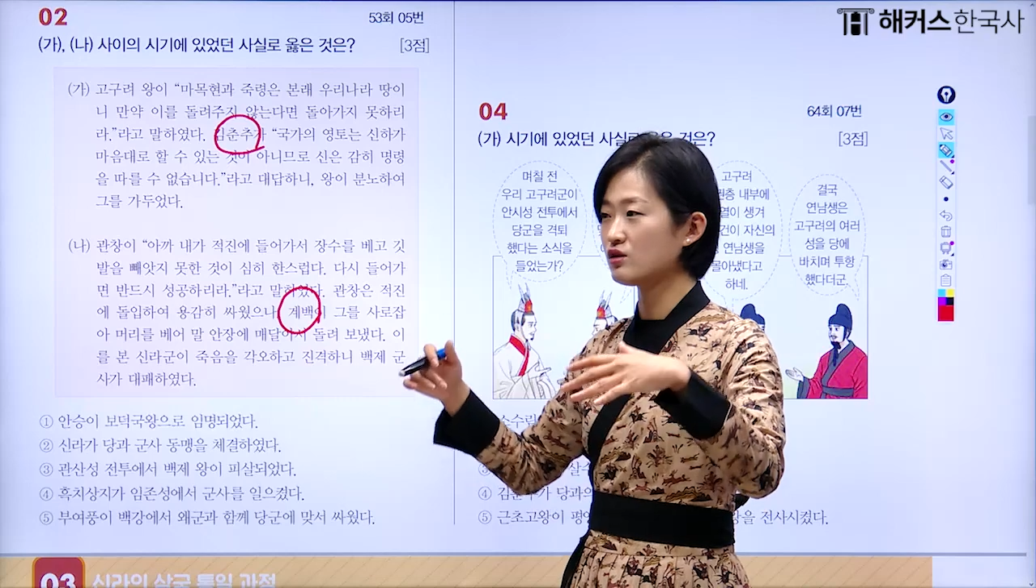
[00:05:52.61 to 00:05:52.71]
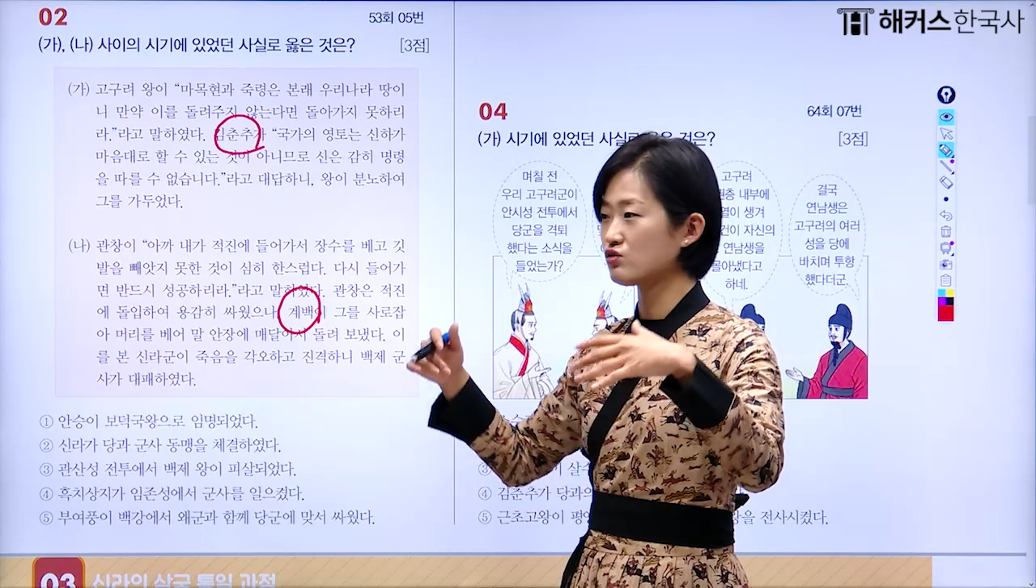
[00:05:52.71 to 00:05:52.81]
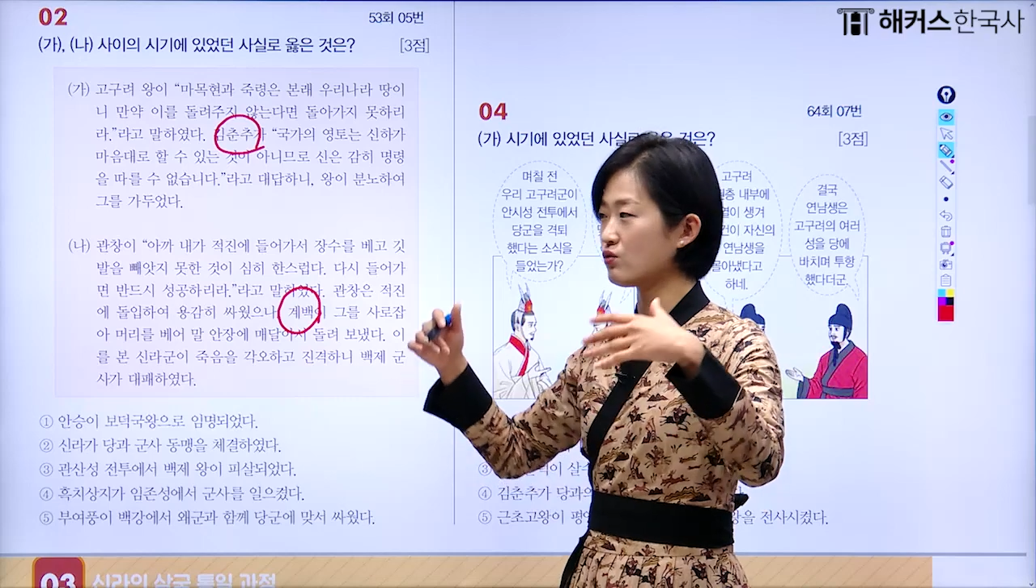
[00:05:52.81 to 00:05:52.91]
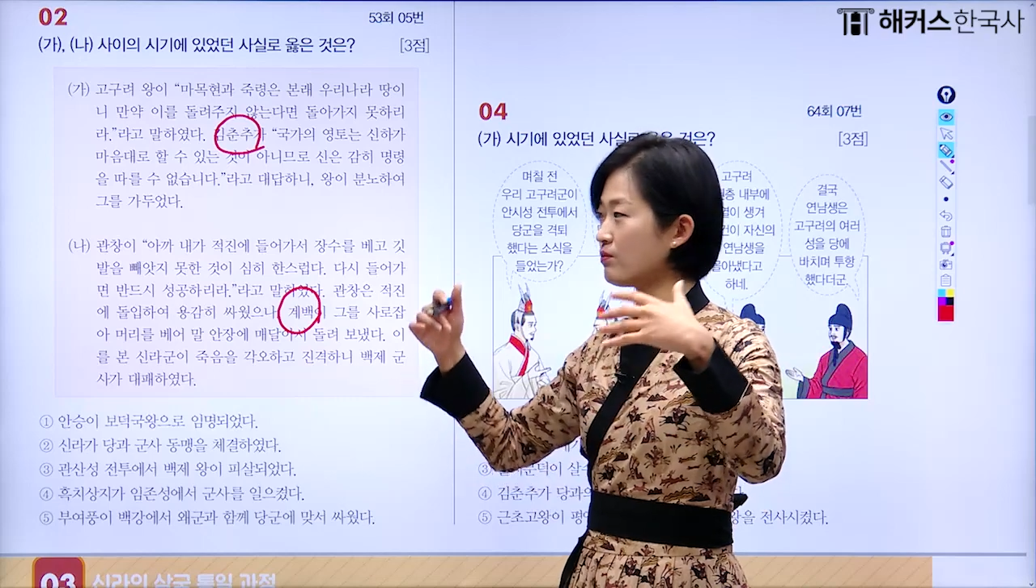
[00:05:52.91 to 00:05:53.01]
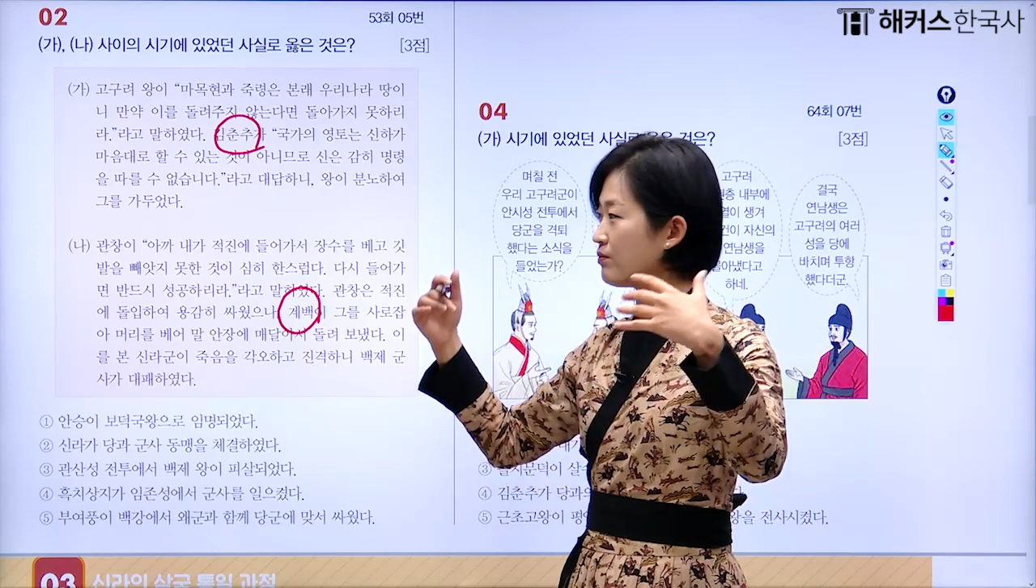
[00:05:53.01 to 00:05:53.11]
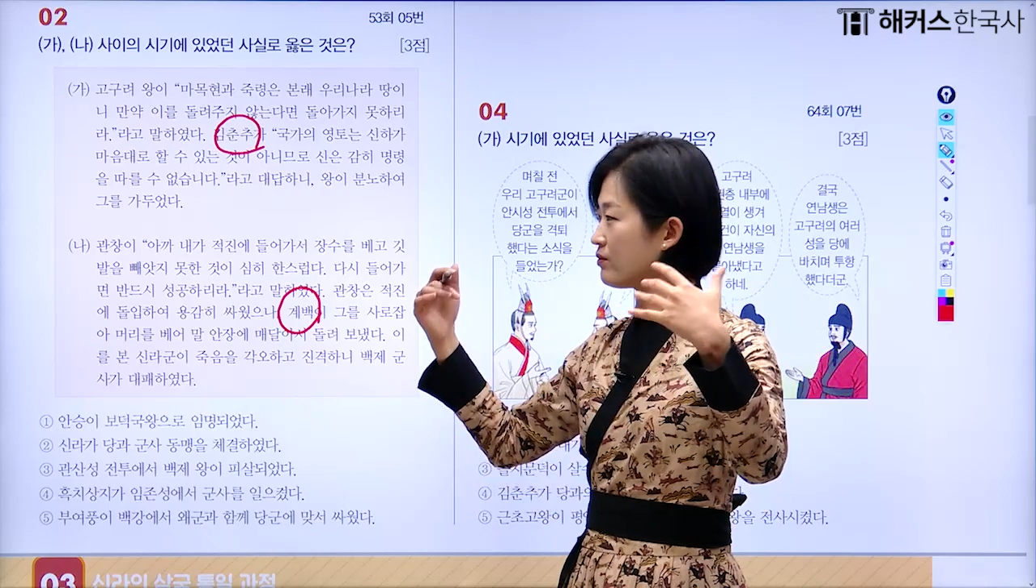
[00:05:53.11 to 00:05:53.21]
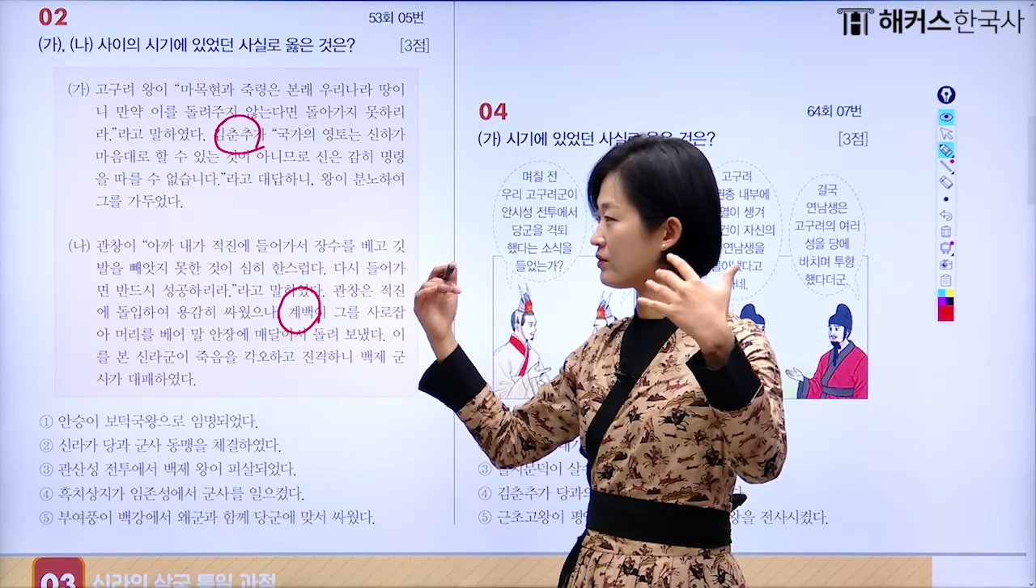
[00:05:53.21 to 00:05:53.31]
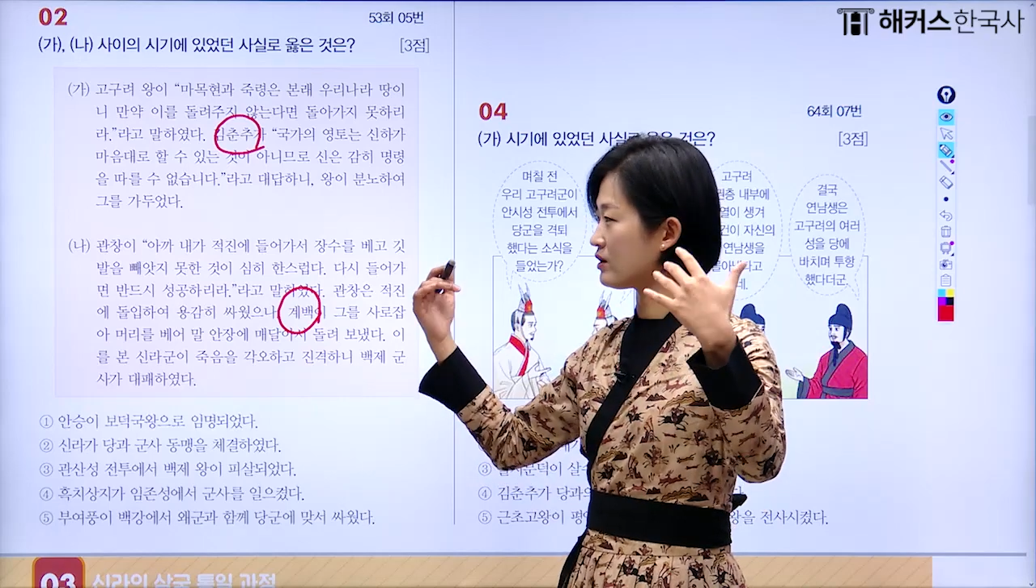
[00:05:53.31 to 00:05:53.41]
좀